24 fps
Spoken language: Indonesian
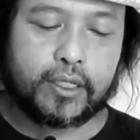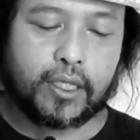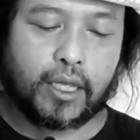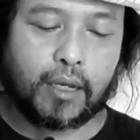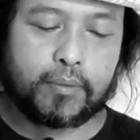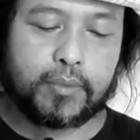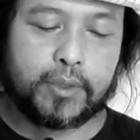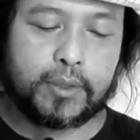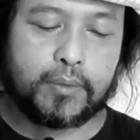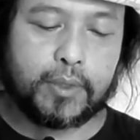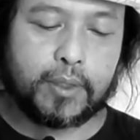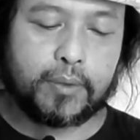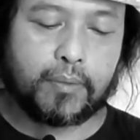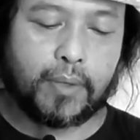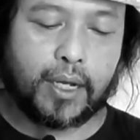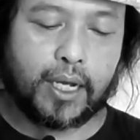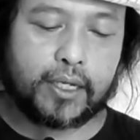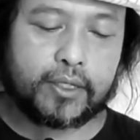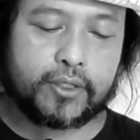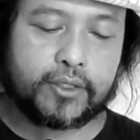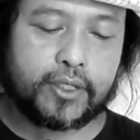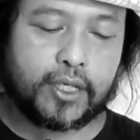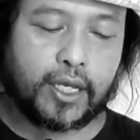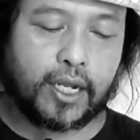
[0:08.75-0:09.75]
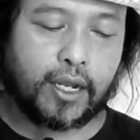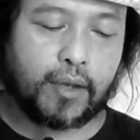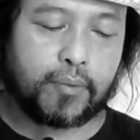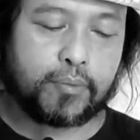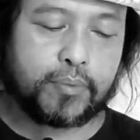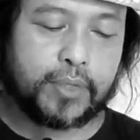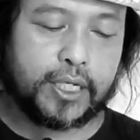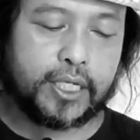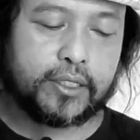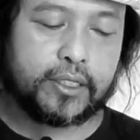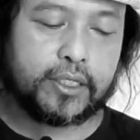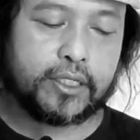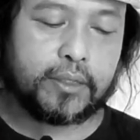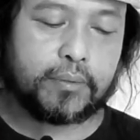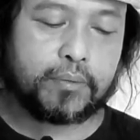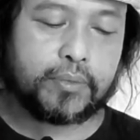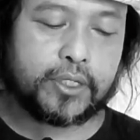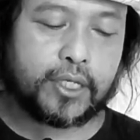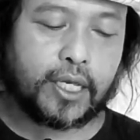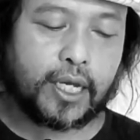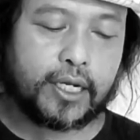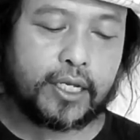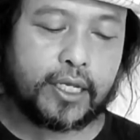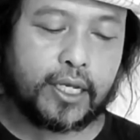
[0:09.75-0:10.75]
Tapi memang secara
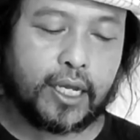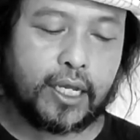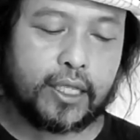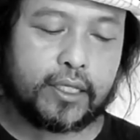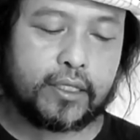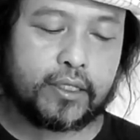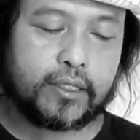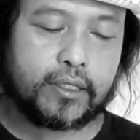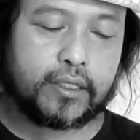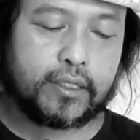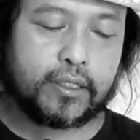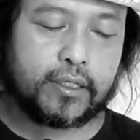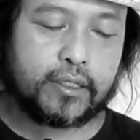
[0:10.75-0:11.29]
prinsip syariat